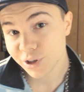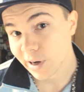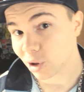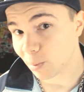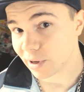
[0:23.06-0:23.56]

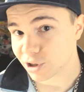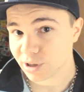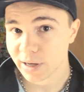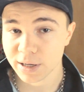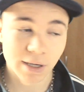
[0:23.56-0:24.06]
dzisiaj to będzie
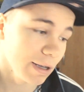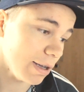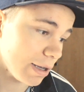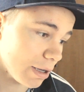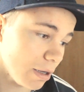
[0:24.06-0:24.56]

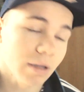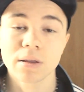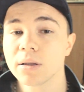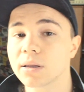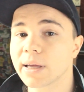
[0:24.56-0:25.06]
taki
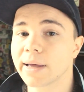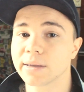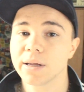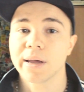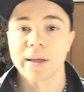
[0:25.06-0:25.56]
inny ten,
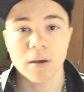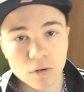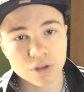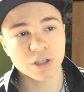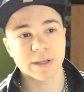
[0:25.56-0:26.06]
nie?
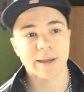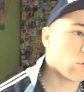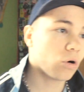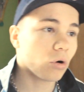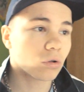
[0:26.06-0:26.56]
Odcinek,
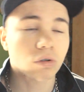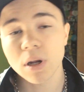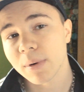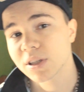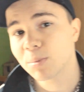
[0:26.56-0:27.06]
bo to nie
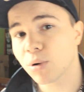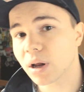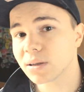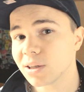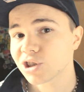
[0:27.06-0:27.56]
będzie
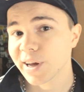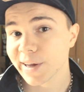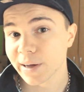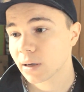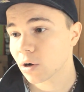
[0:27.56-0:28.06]

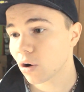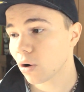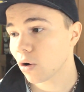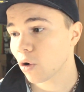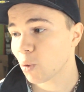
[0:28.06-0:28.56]
poradniczek,
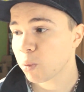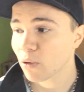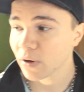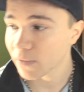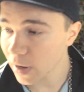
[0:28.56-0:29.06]
tylko
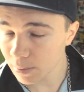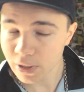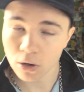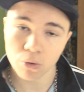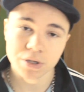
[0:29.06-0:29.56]
opowiem wam taką